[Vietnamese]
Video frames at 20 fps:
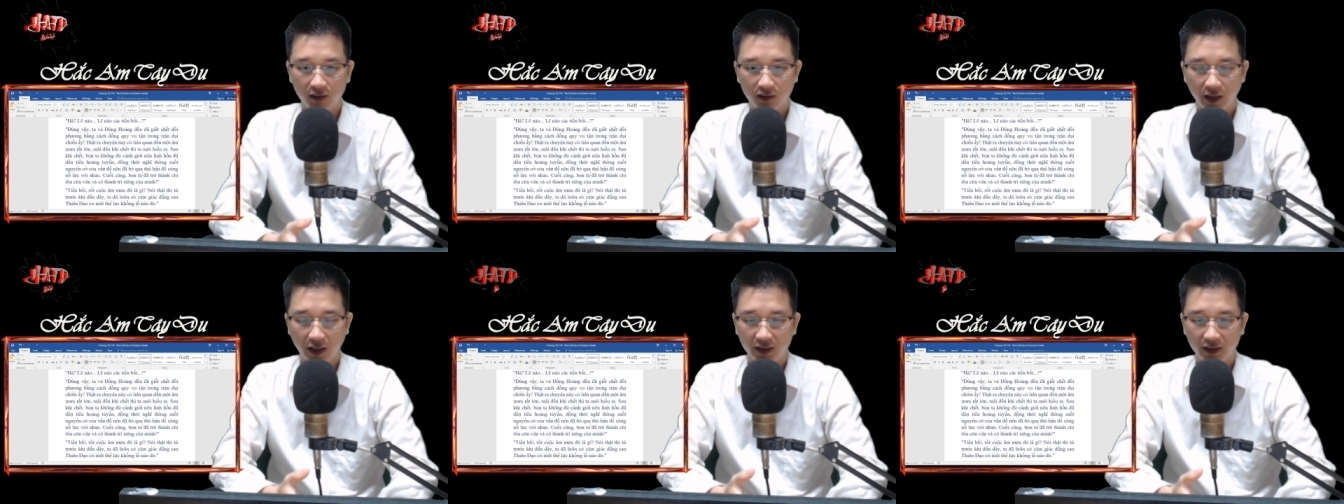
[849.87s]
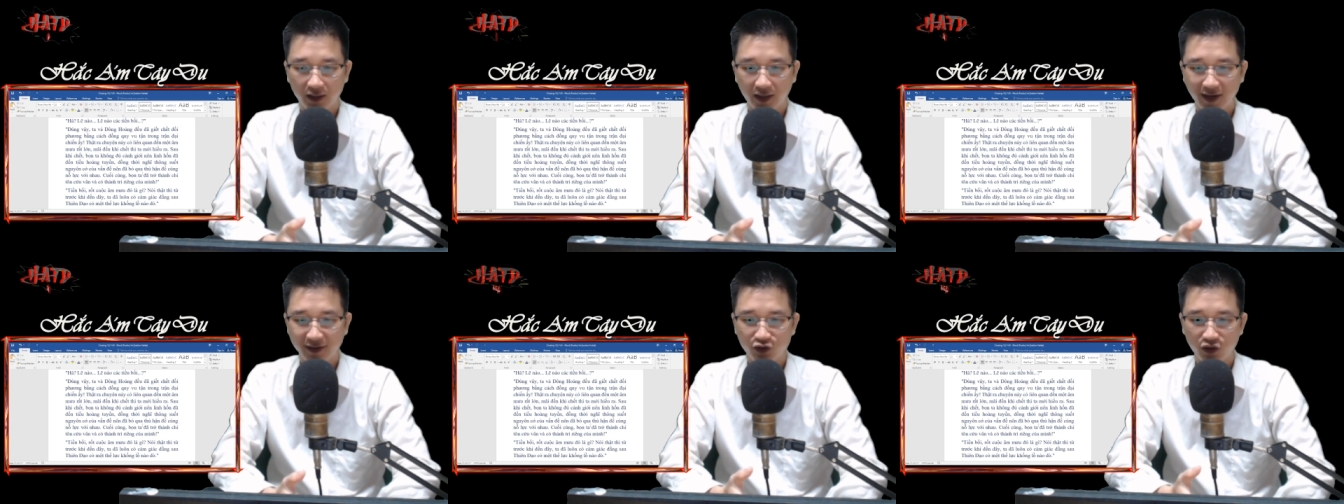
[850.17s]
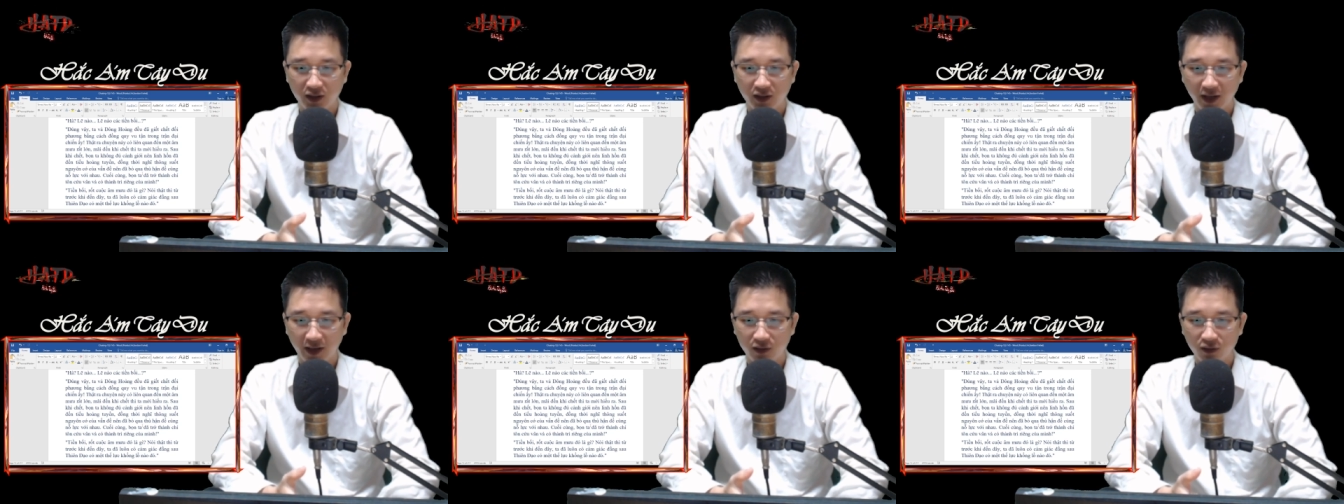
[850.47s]
Thật ra
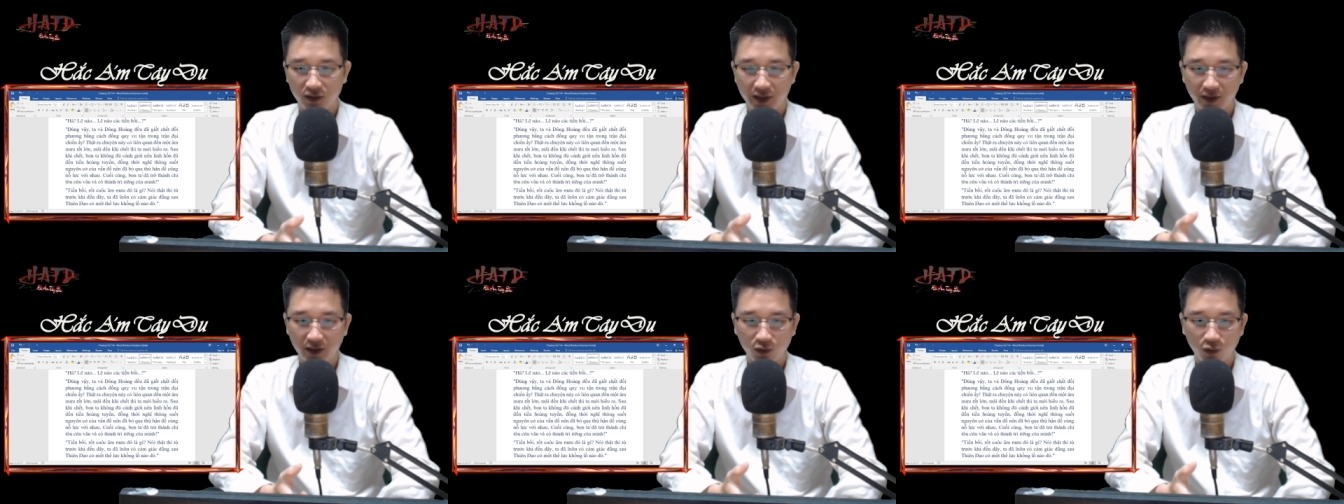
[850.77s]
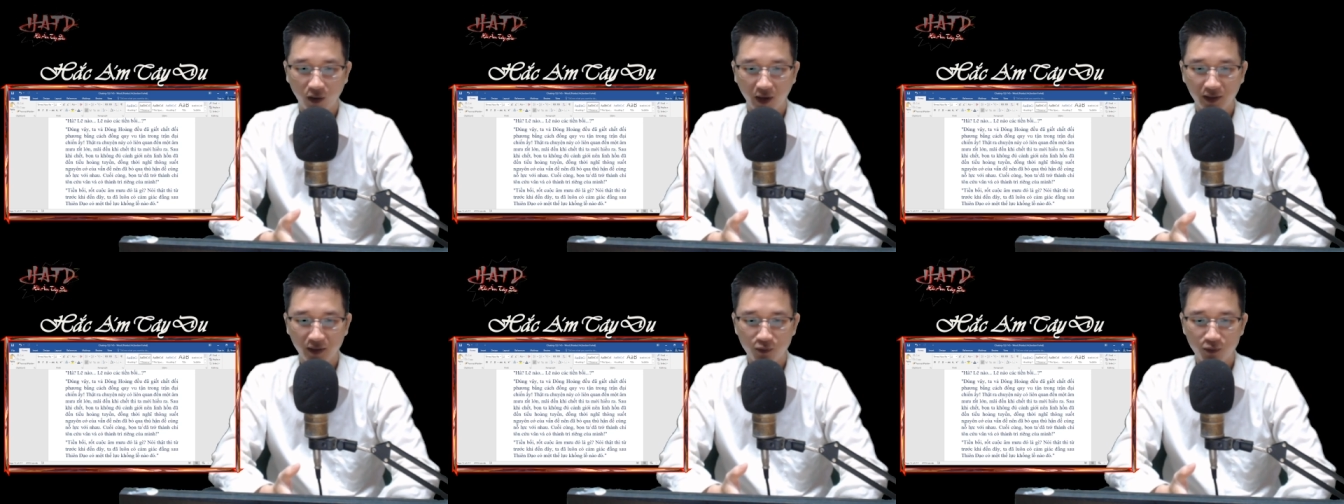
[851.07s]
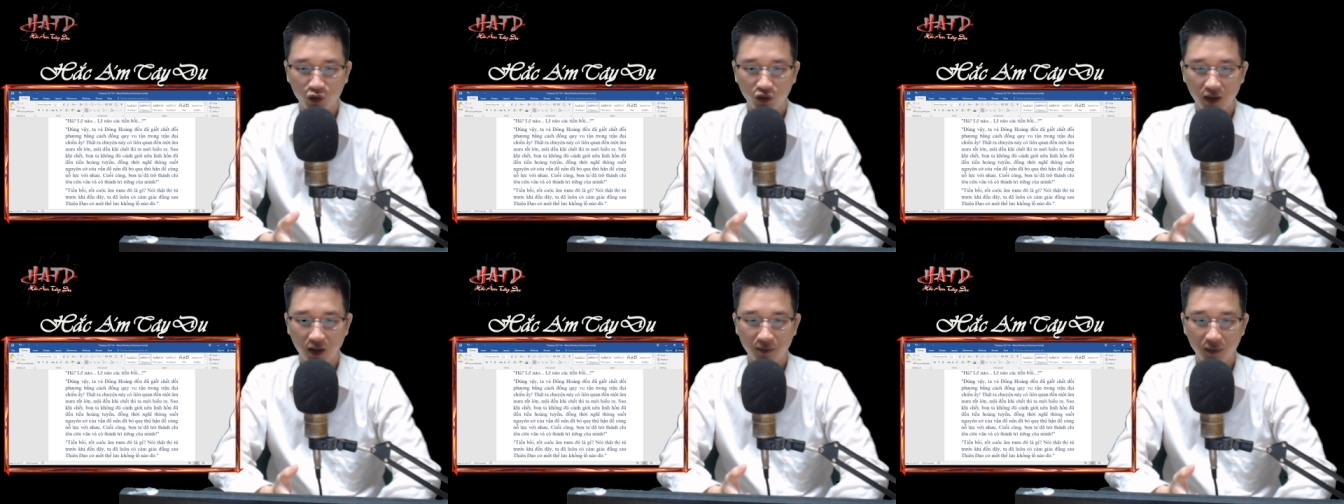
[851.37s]
chuyện này có liên quan đến
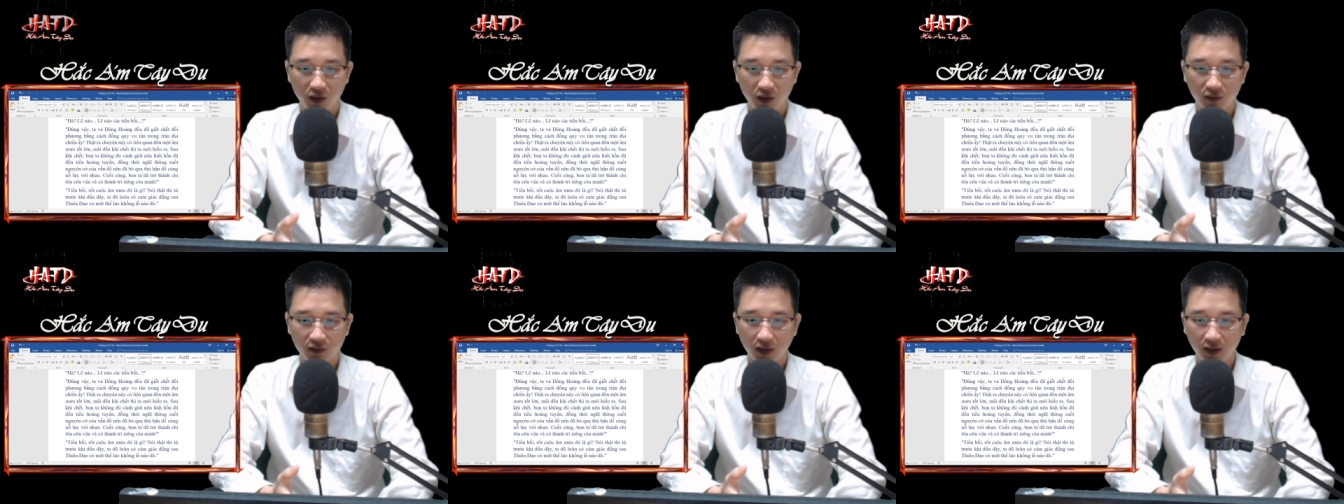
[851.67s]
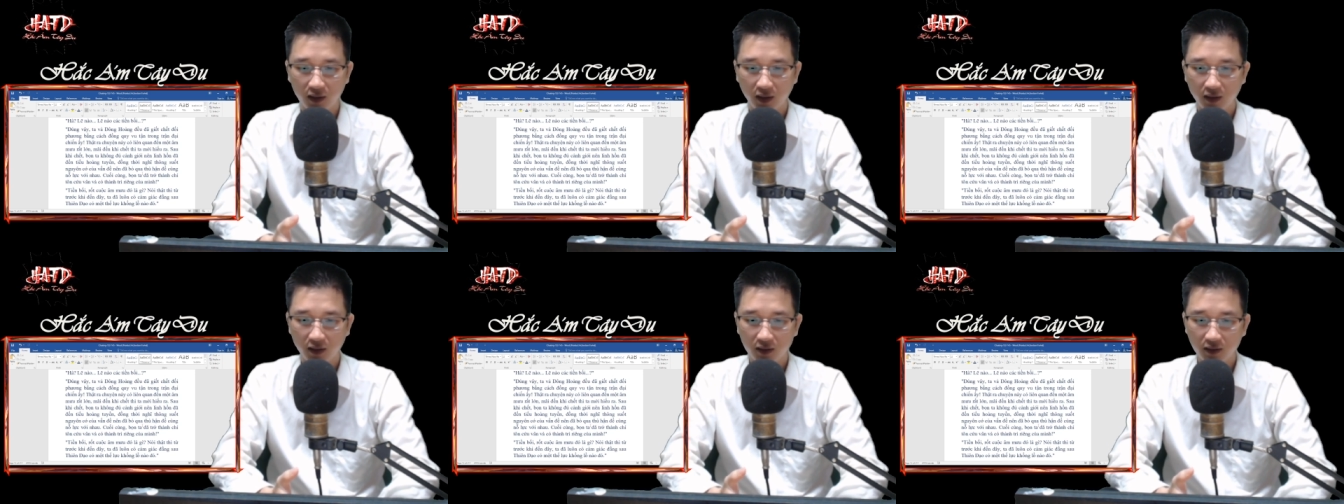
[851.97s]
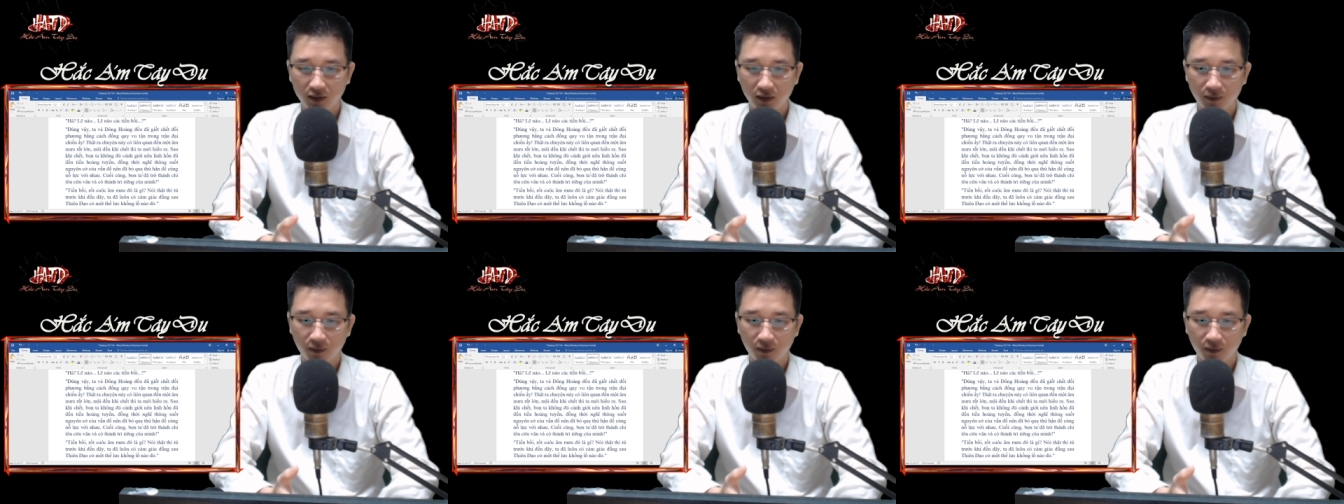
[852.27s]
một âm mưu rất lớn